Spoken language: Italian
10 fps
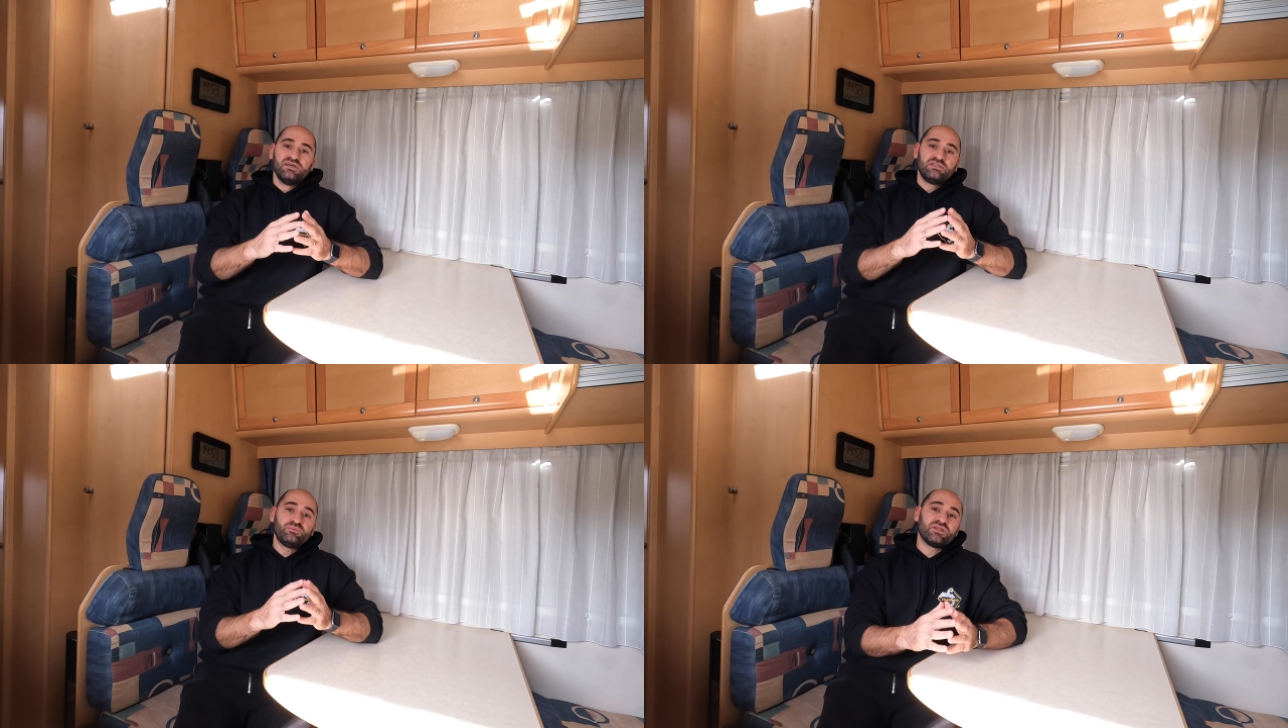
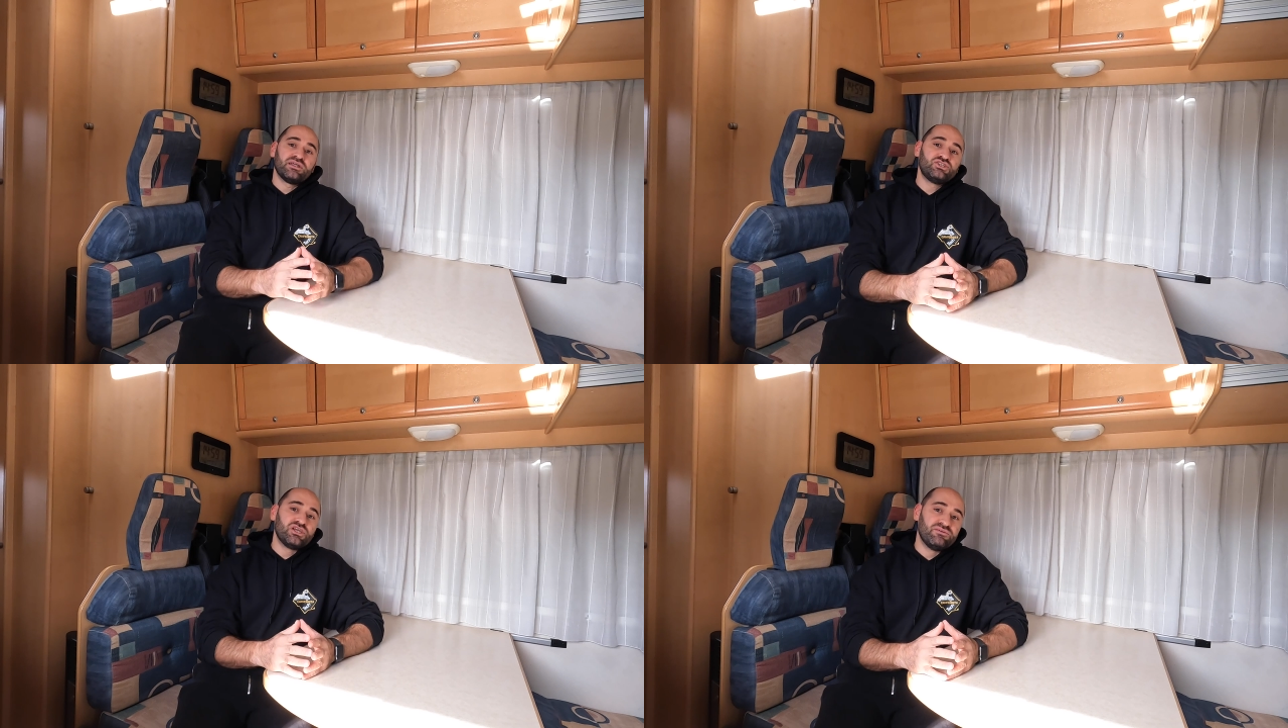si potrà
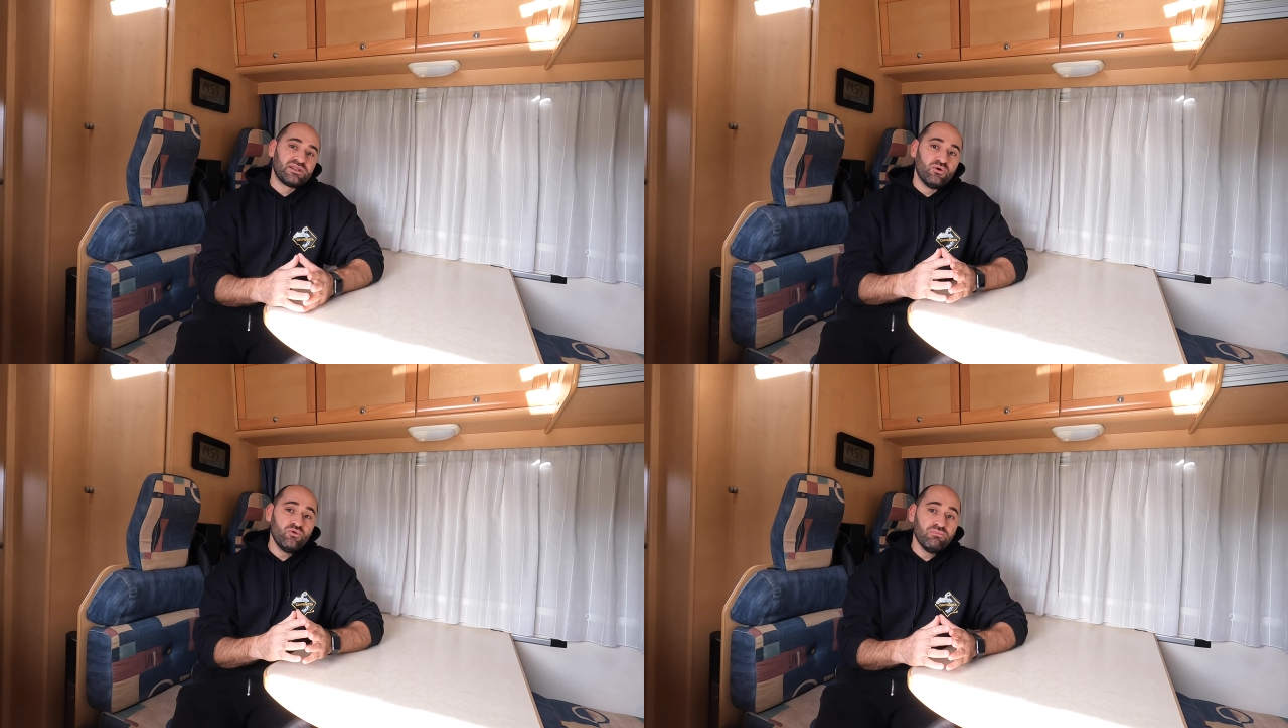
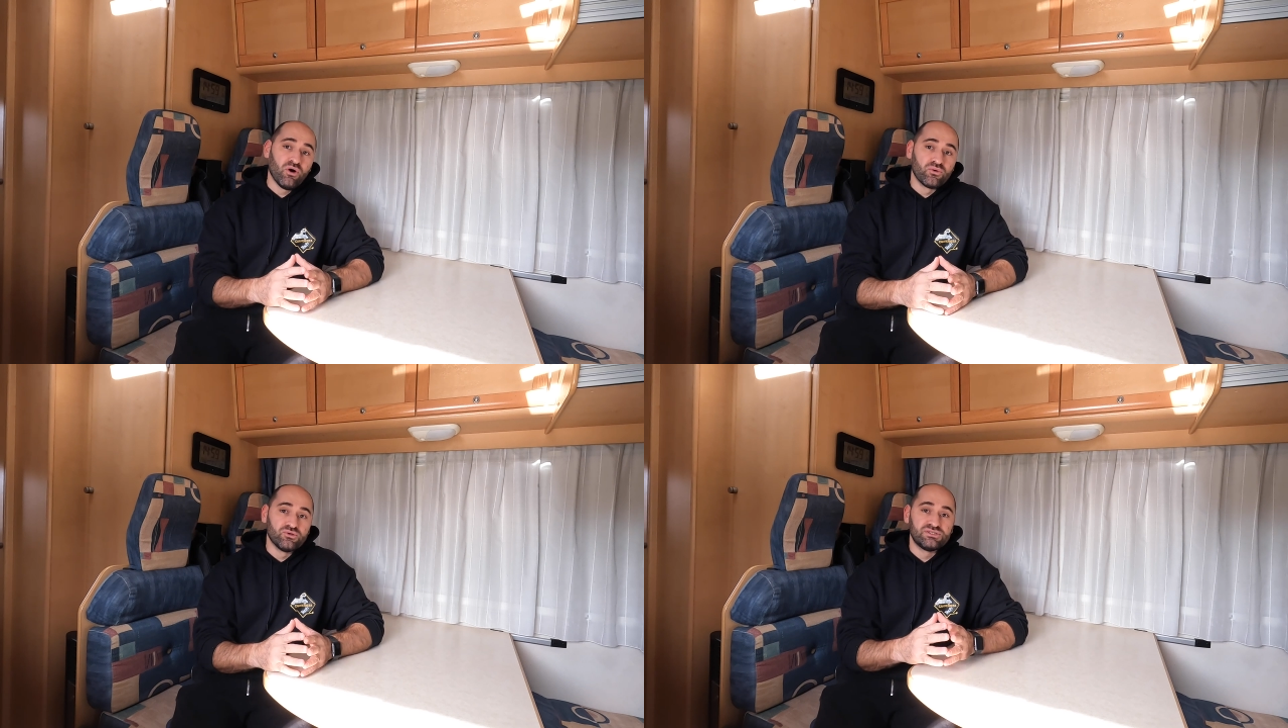ricevere un
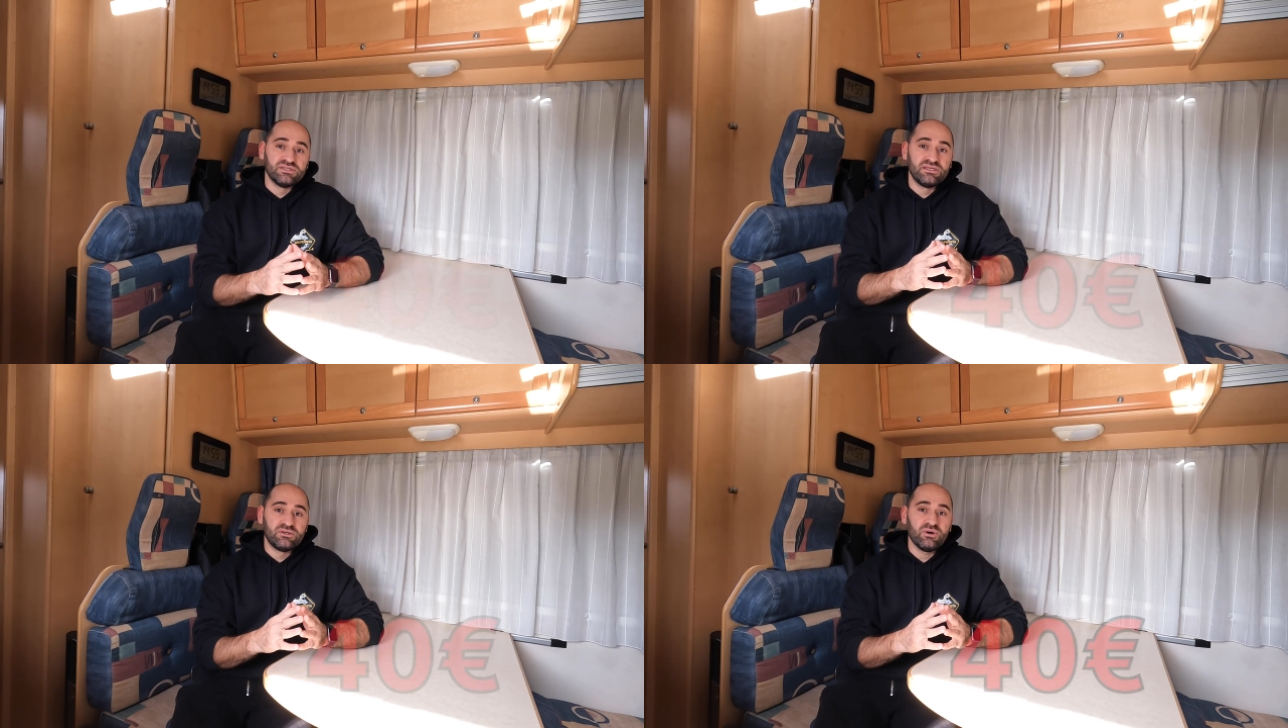bonus di